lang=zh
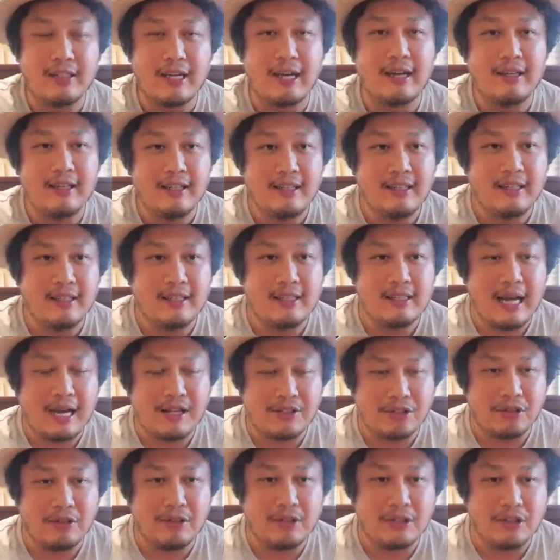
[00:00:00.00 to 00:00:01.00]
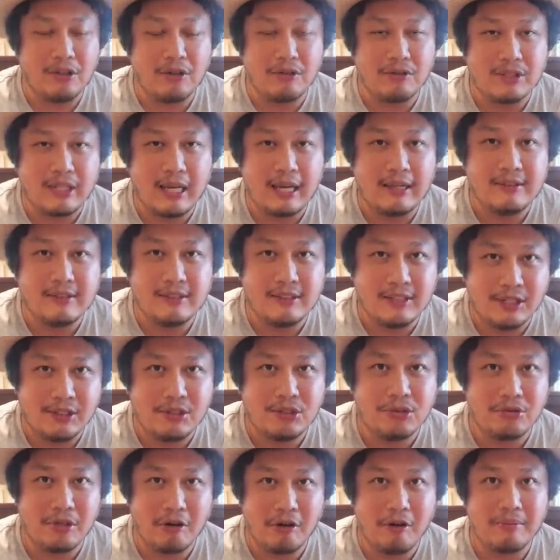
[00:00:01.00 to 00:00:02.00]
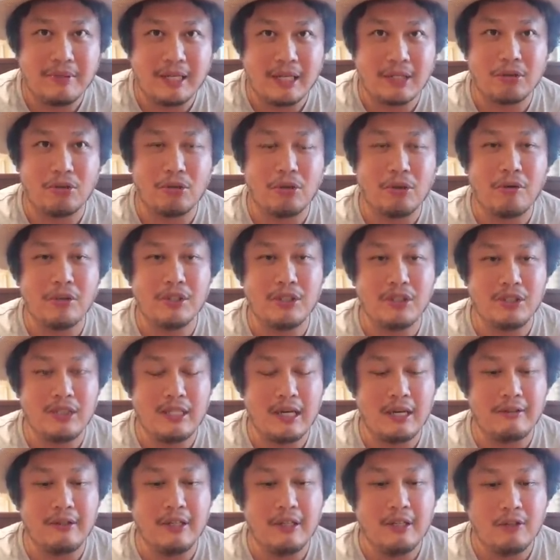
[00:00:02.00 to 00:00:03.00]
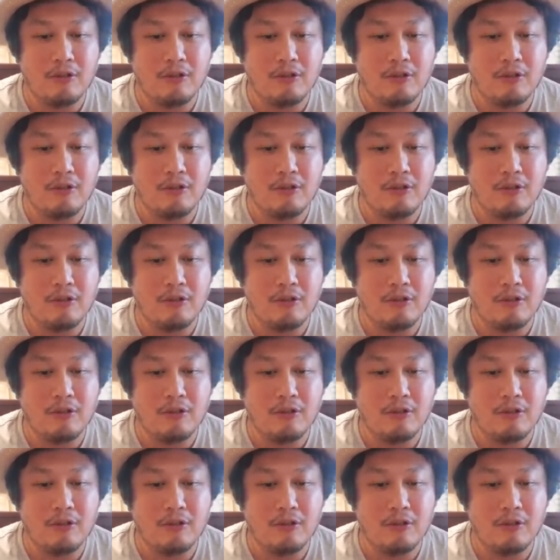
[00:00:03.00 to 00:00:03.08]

那亚洲人的用餐人数也会比较多，或是像